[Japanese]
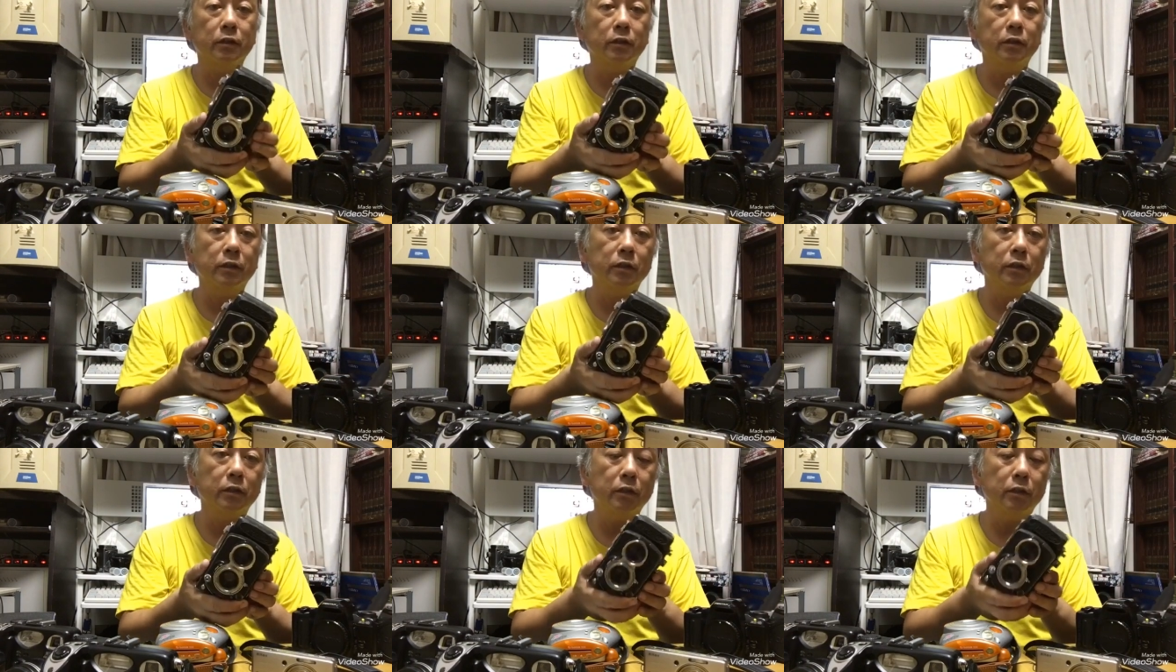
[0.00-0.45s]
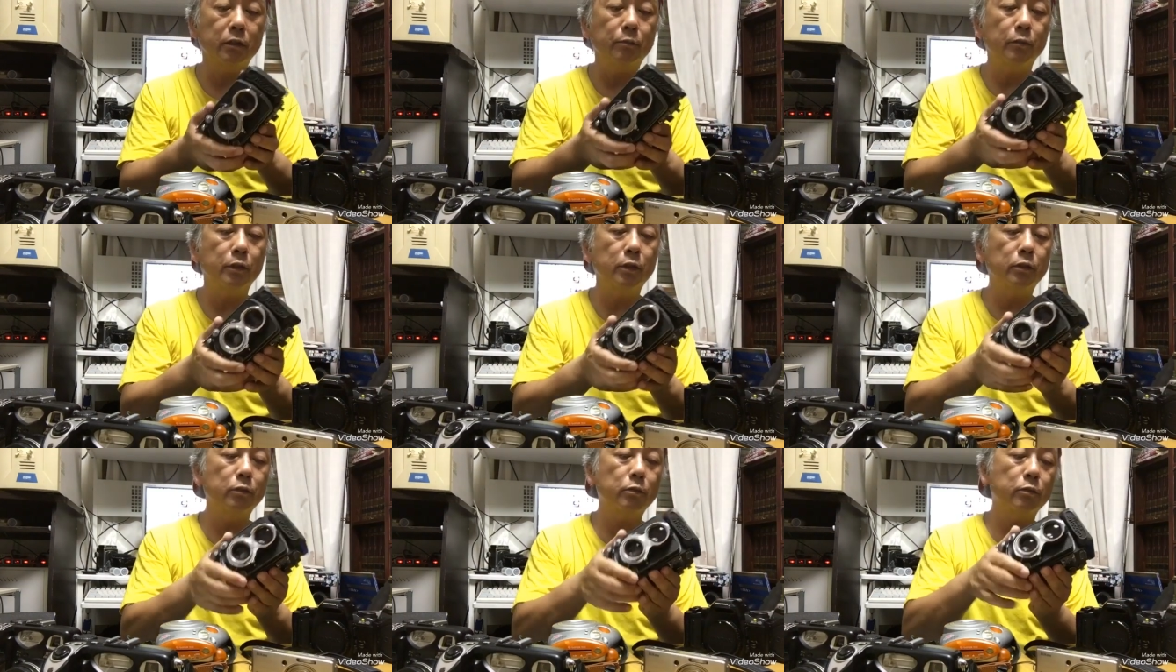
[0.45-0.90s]
えー、
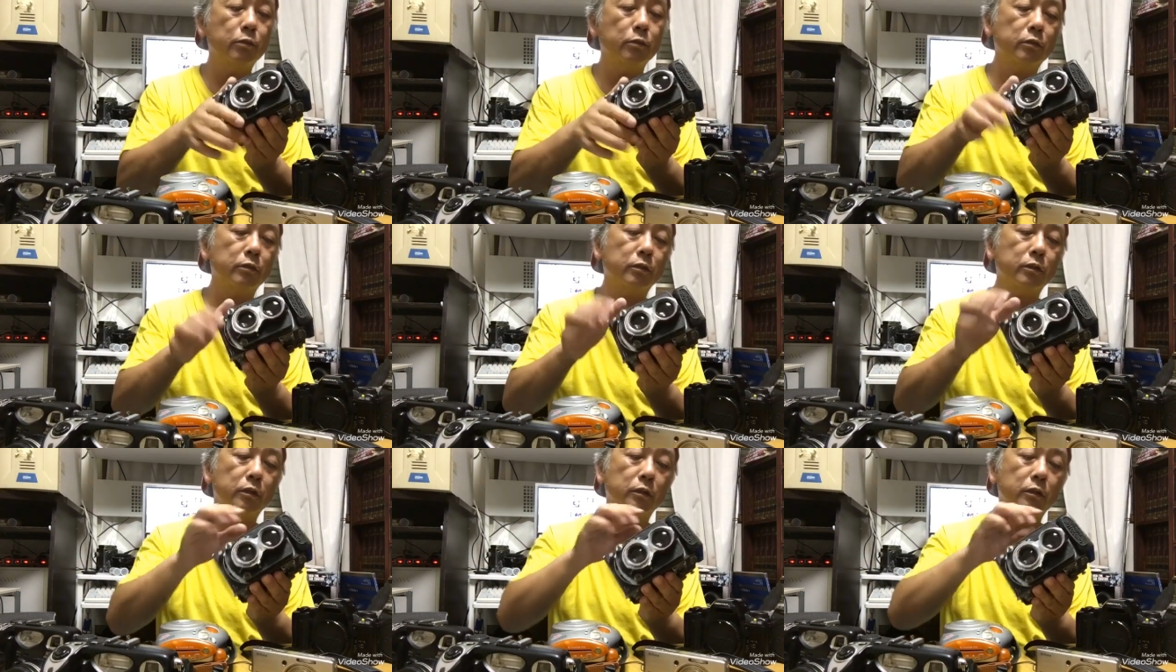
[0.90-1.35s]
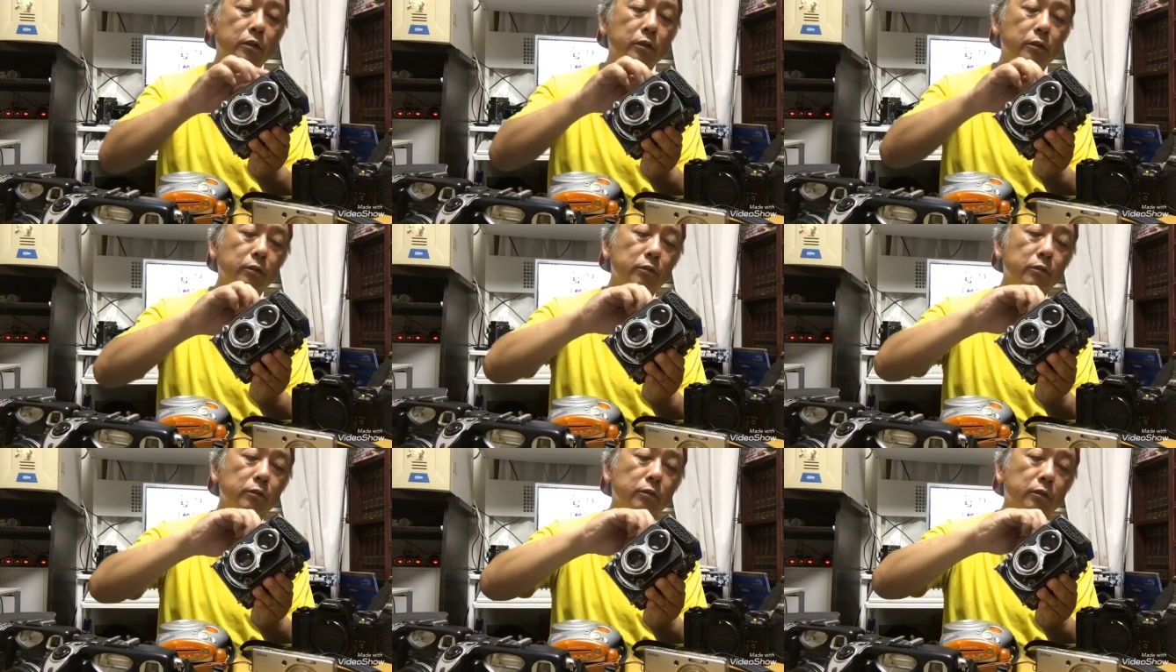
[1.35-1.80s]
ミノルター
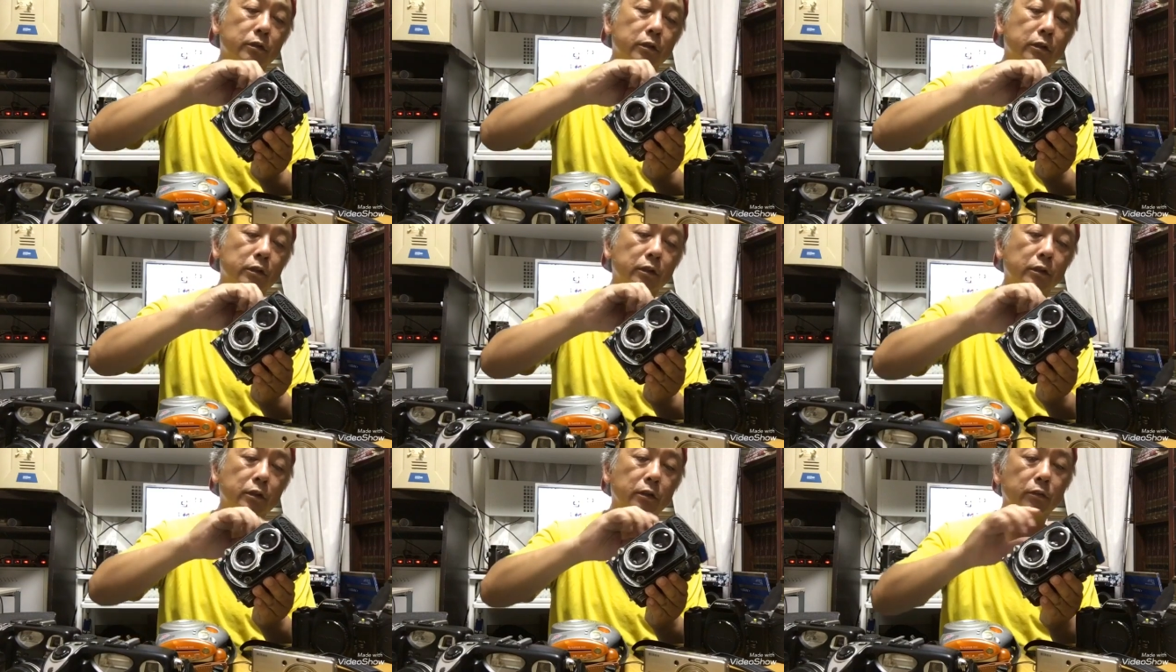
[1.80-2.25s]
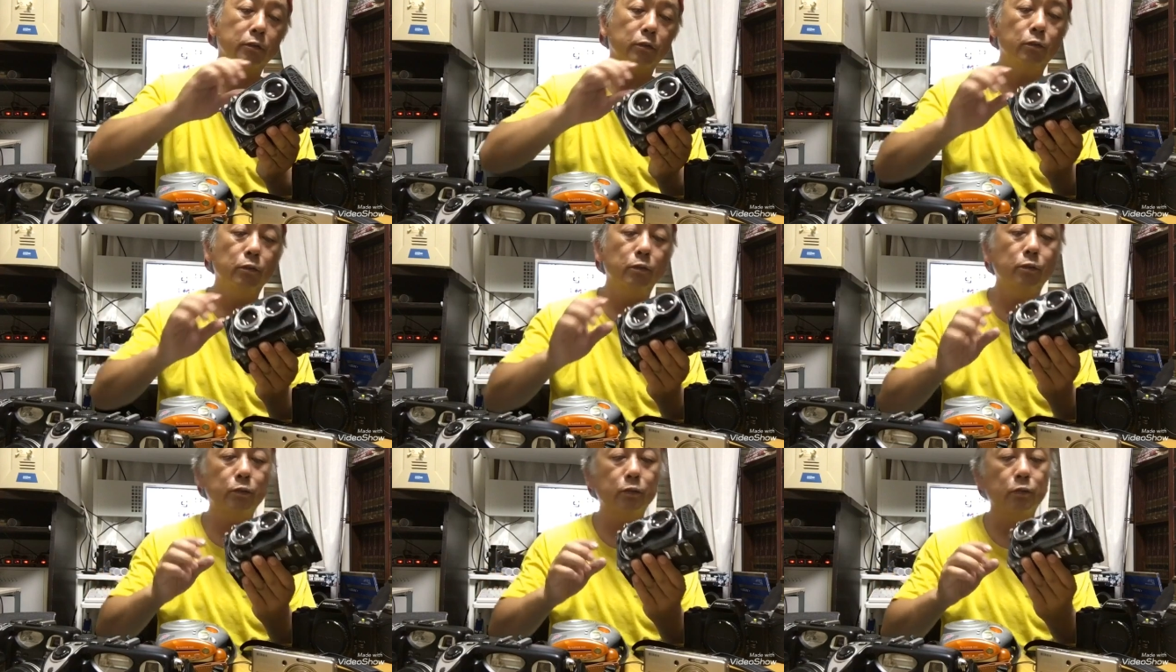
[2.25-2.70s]
の、えーと
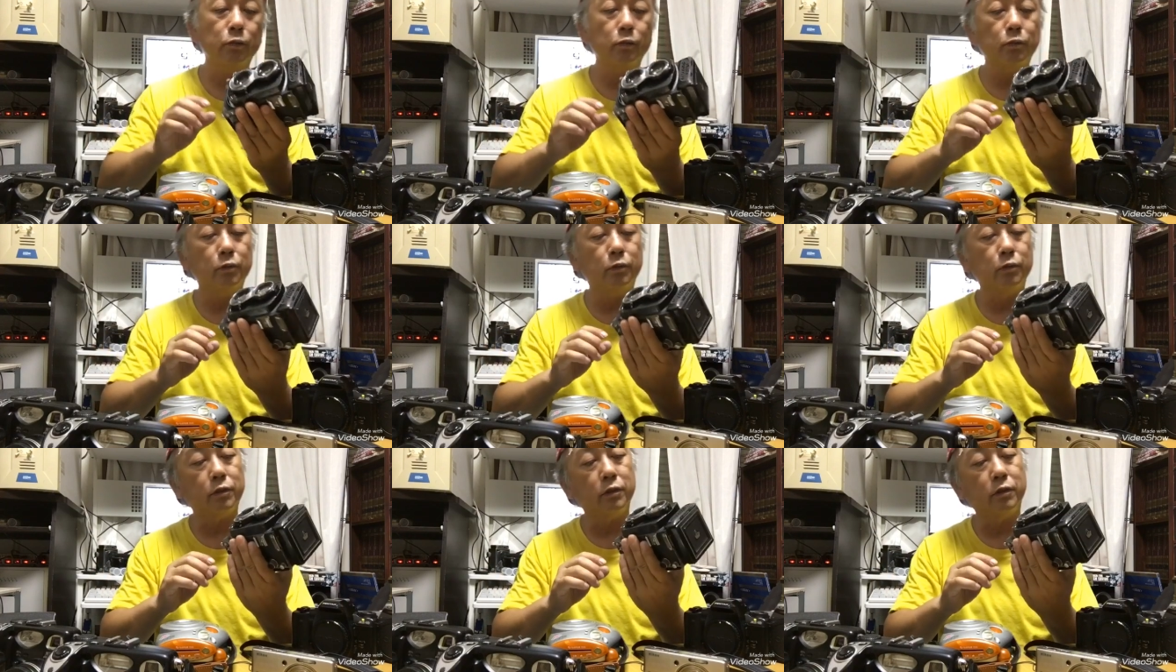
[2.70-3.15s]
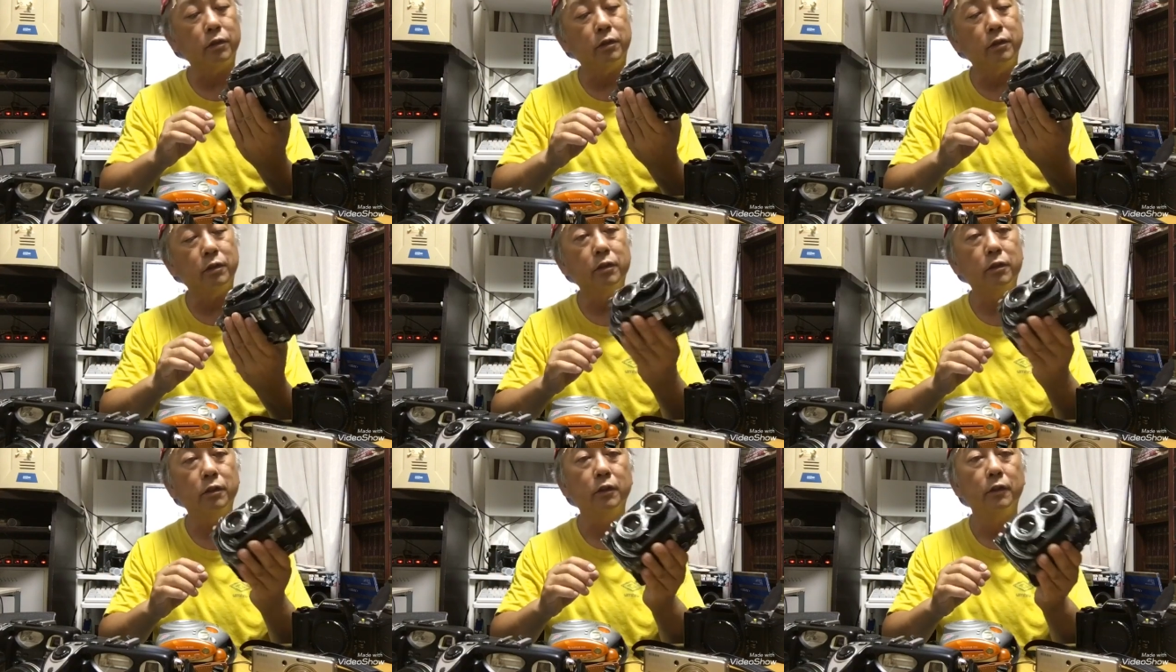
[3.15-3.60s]
オートコード
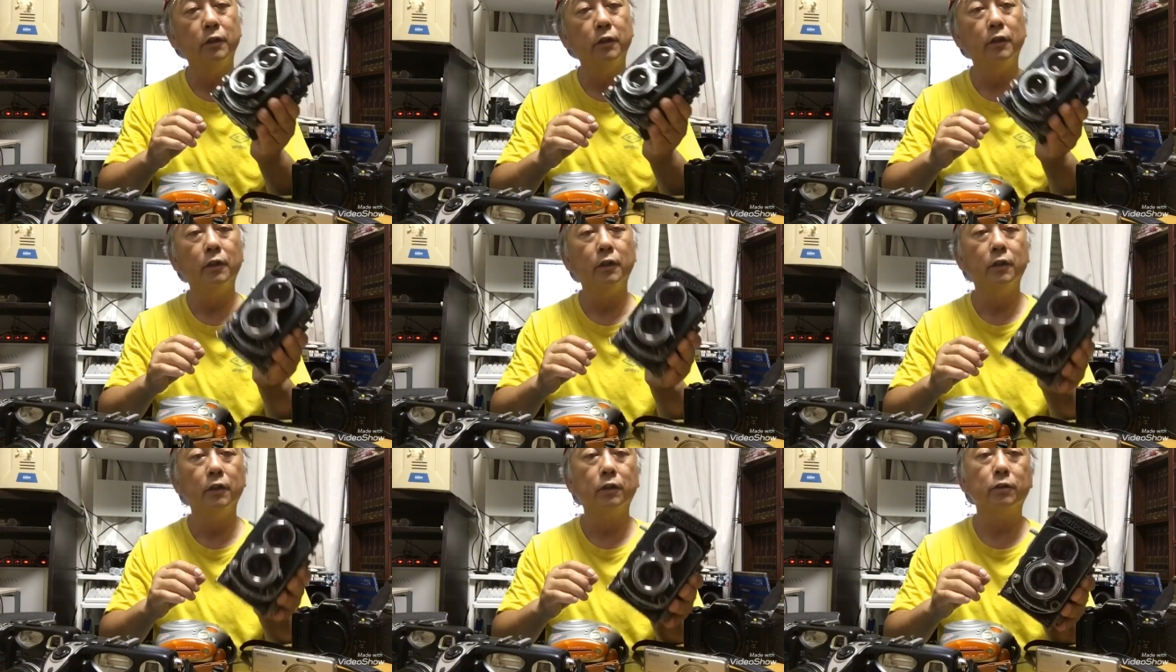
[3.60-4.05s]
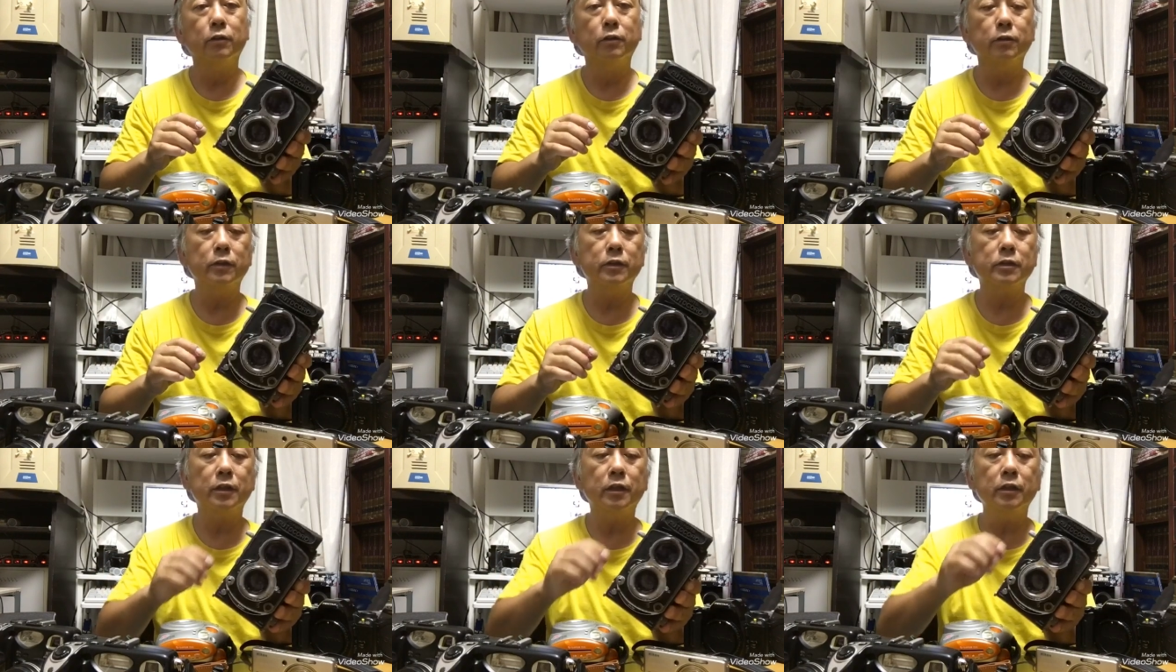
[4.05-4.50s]
こ
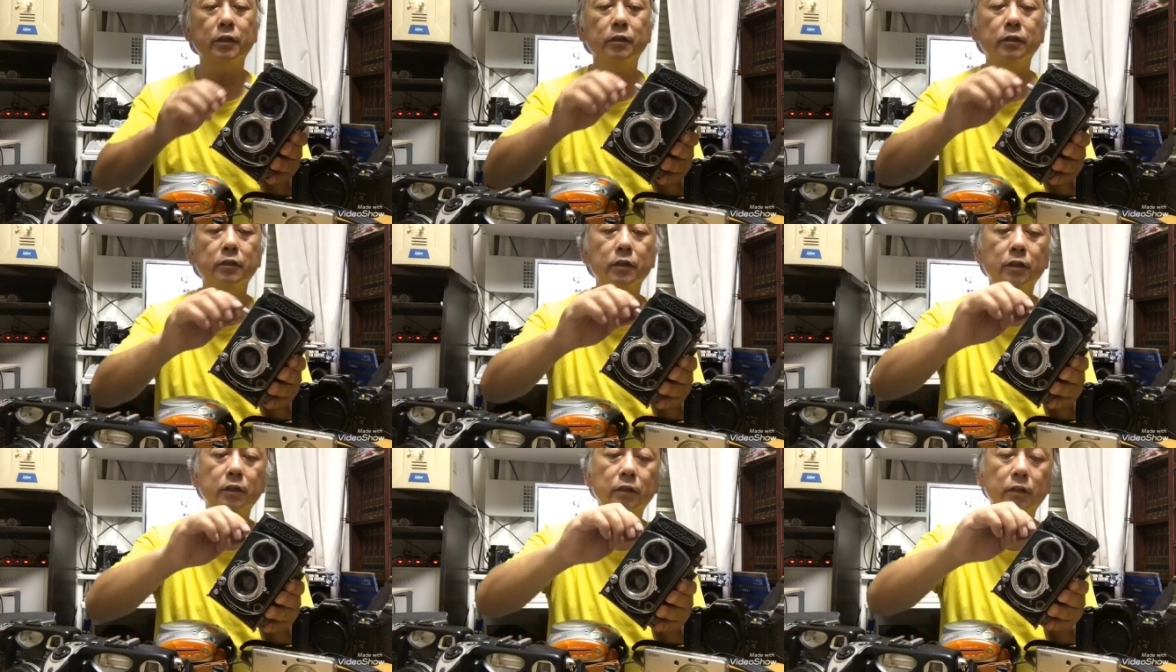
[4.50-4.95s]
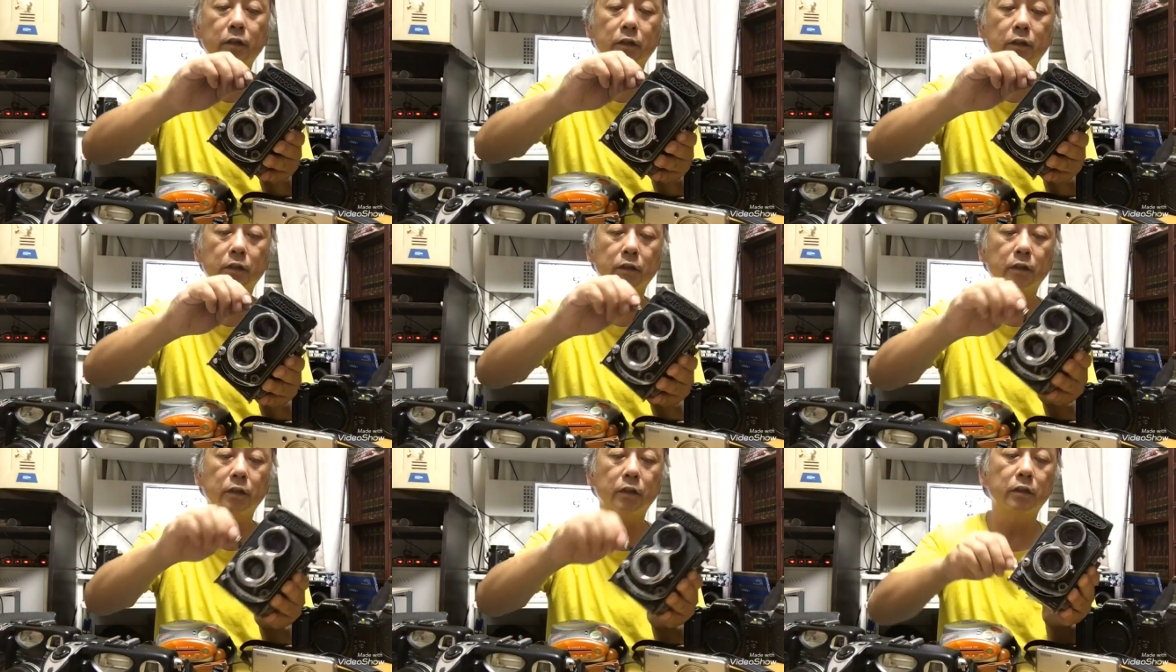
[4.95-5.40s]
れは残念なが
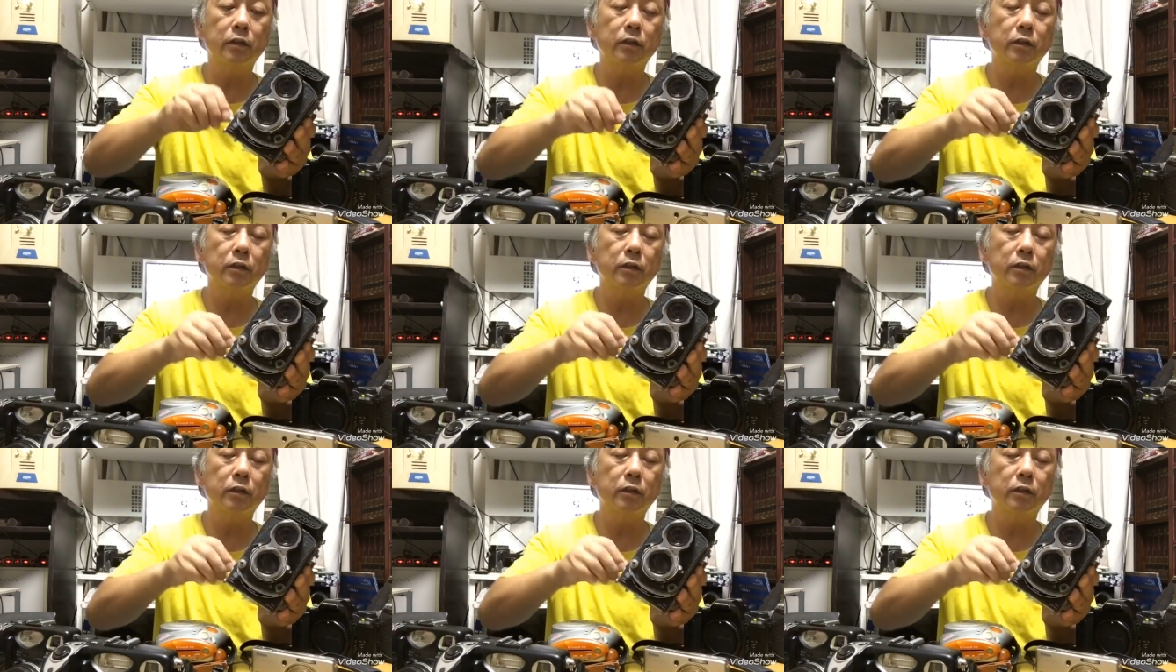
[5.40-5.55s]
らね